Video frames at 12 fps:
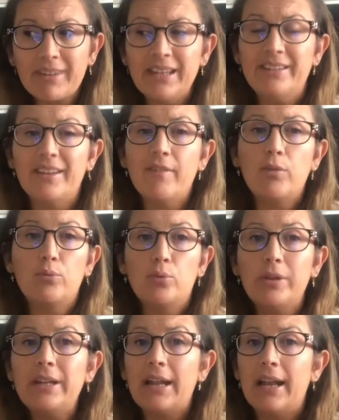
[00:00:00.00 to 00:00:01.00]
et ça va vous
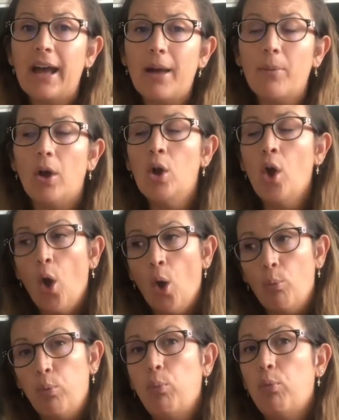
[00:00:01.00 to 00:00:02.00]
donner une alarme
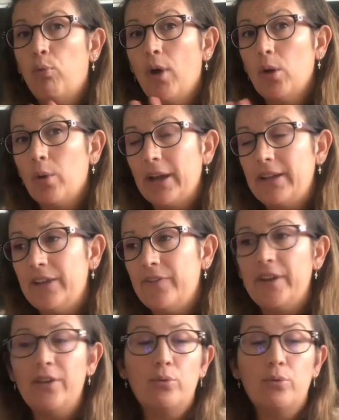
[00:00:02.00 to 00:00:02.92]
pour pouvoir le rectifier.